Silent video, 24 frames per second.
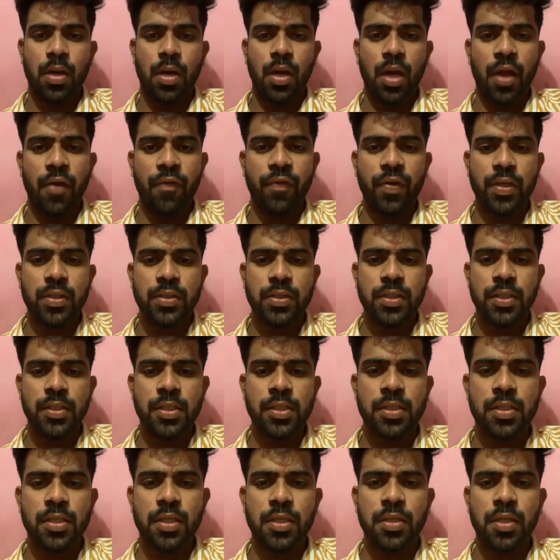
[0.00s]
హాయ్ ఫ్రెండ్స్ దిస్
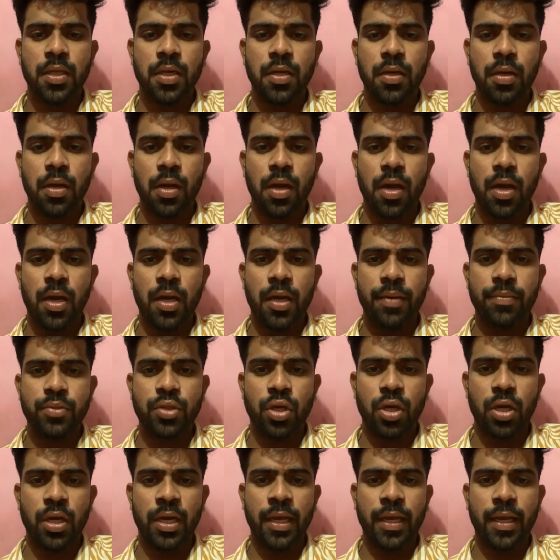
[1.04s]
ఈస్ నితిన్ ఐఎమ్
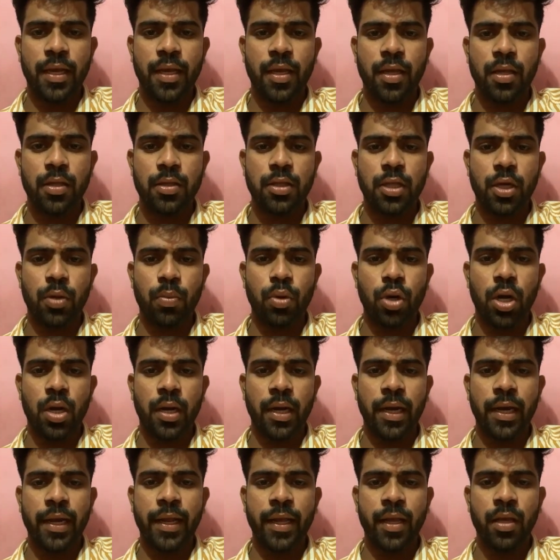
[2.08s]
జాయినింగ్ త్రిపుల్ ఆర్
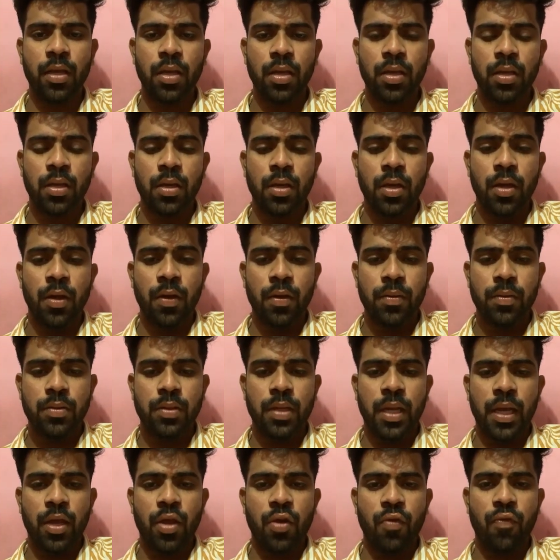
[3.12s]
ట్రైనింగ్
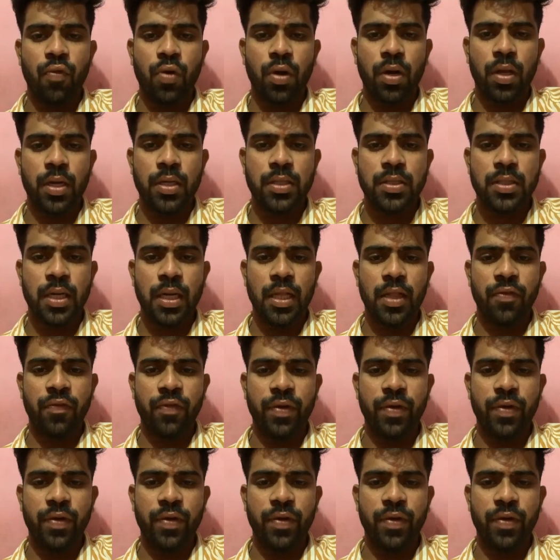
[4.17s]
థ్యాంక్ యూ ఫర్ కృష్ణ హెల్త్